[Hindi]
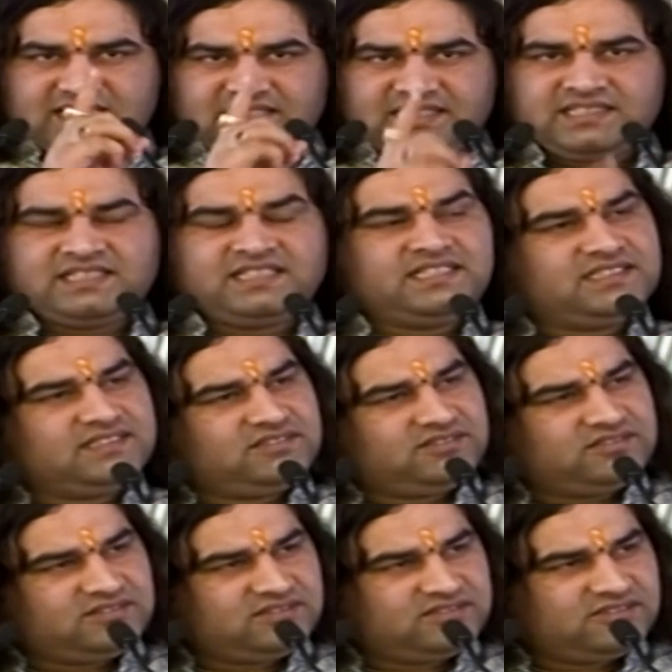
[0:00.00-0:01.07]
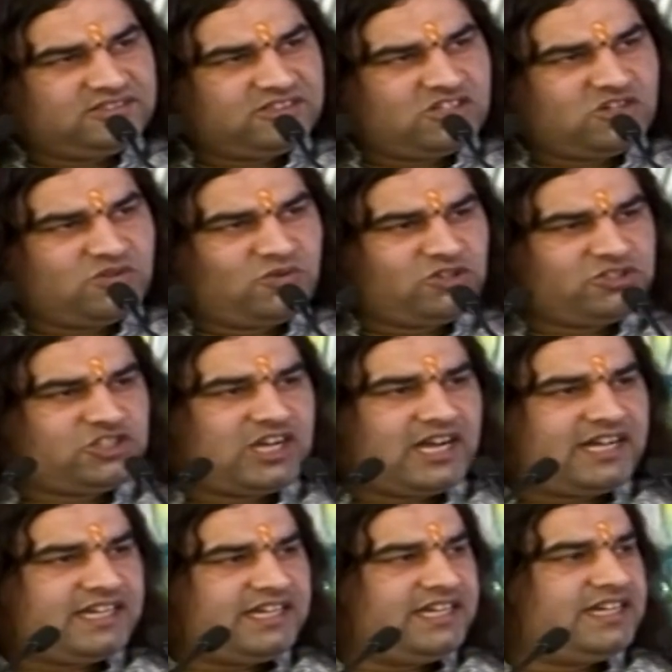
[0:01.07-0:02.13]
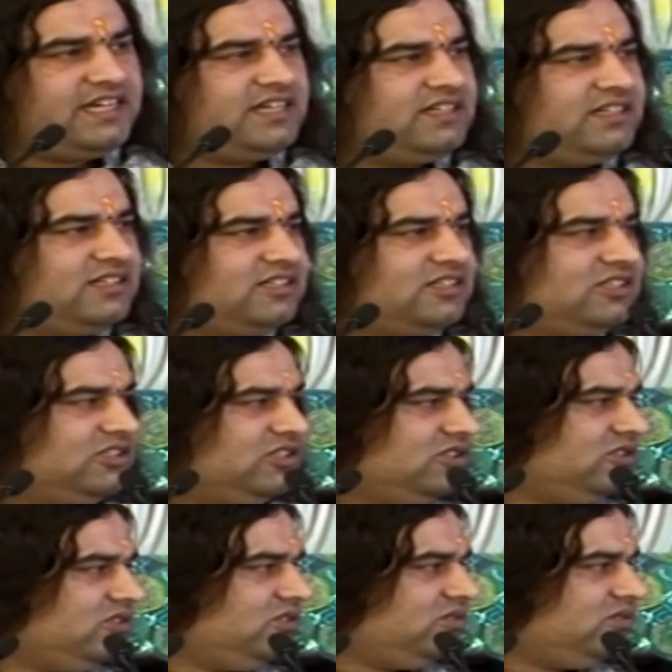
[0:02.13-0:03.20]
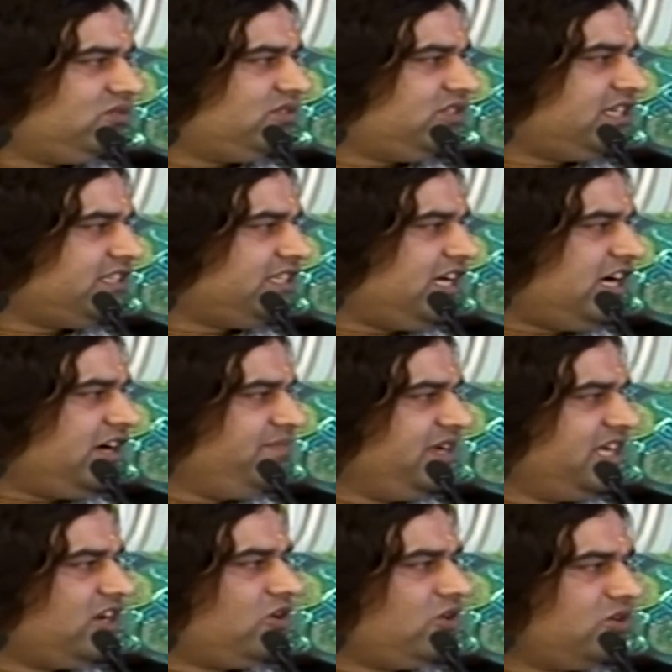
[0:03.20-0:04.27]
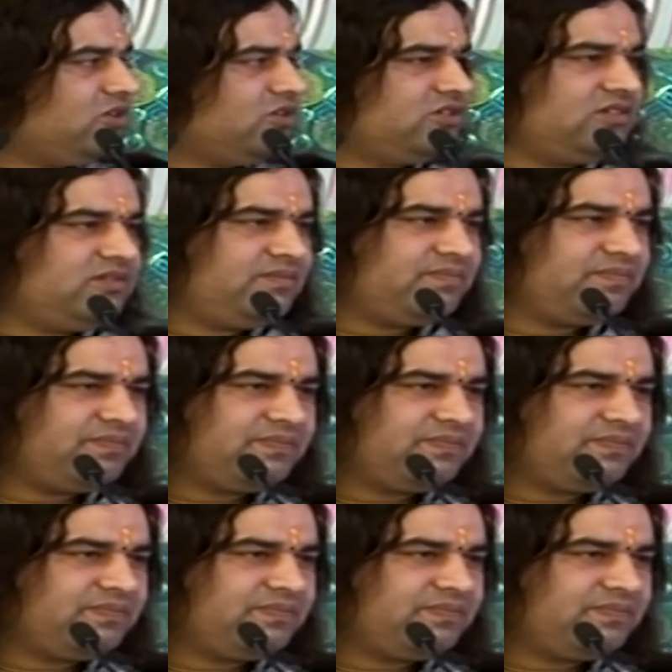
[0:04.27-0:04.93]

साधन है वो चाहे तो जैसे अमीर लोग